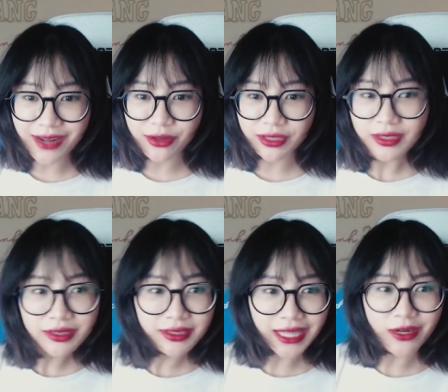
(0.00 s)
nó tự
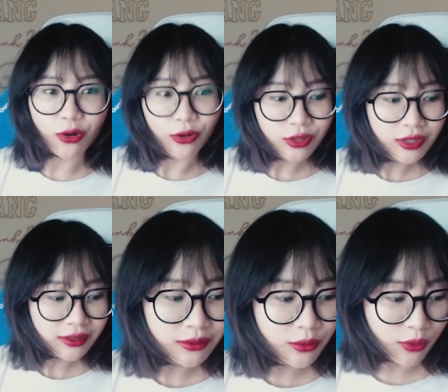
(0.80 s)
thay đổi thôi
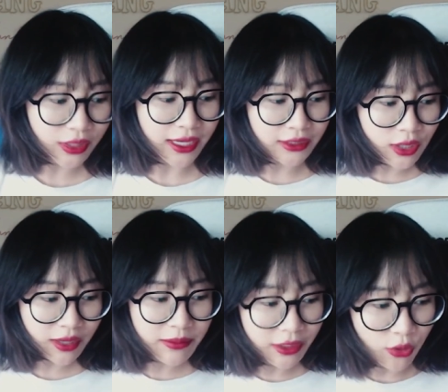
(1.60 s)
có thể là do
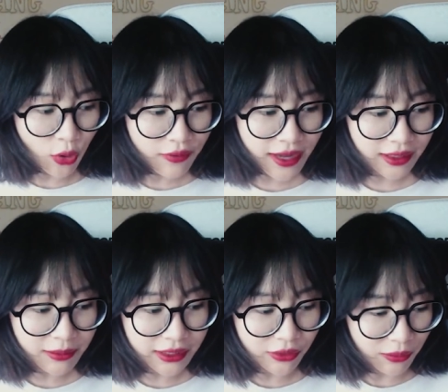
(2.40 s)
cái biến cố về tâm
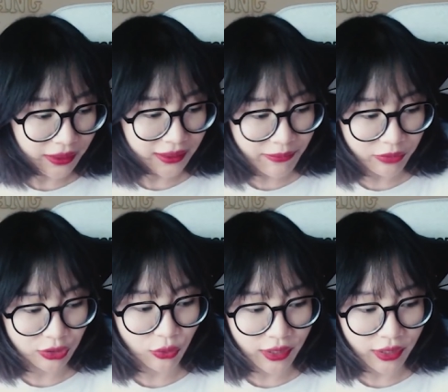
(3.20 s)
lý của mình năm vừa rồi